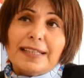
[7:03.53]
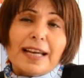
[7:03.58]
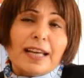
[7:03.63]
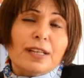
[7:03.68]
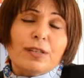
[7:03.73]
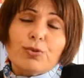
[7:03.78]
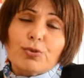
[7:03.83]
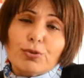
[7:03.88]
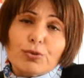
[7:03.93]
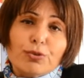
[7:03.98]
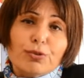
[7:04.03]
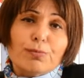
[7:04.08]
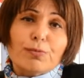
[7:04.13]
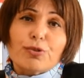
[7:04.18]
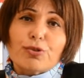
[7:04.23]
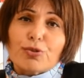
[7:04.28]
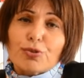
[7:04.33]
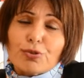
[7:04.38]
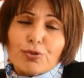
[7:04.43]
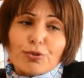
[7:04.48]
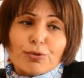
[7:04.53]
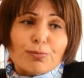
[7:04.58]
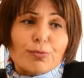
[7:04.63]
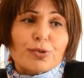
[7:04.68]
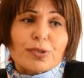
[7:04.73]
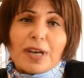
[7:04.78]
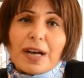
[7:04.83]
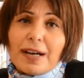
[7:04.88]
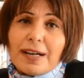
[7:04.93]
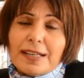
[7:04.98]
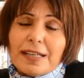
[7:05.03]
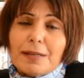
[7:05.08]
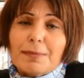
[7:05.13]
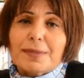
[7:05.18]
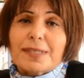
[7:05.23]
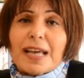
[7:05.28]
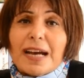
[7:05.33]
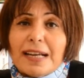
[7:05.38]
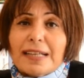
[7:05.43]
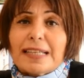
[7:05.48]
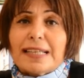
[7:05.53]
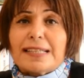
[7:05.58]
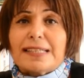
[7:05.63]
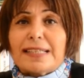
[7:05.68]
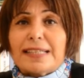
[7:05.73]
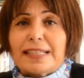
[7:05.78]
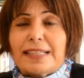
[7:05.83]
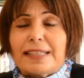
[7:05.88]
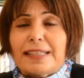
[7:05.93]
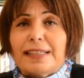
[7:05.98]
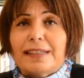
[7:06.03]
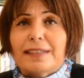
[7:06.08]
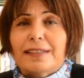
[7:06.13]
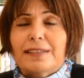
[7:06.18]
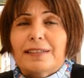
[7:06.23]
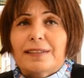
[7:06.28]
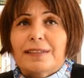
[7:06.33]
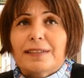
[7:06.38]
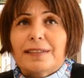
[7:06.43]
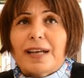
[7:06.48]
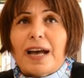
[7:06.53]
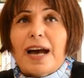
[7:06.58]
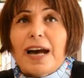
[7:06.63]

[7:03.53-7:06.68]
Yani çoluğumuz, çocuğumuz, ailemiz, herkese ilgili, e,